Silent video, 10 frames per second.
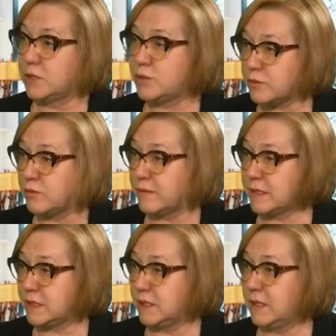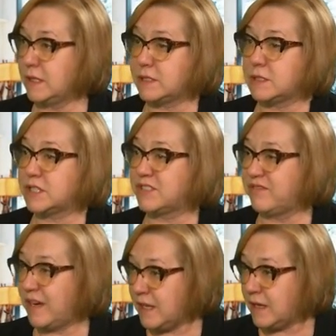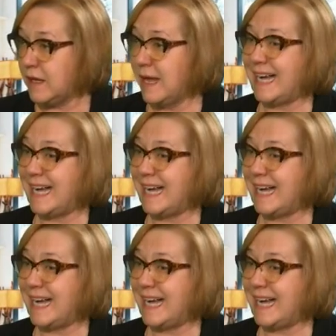Что такое вакцина? Это живая,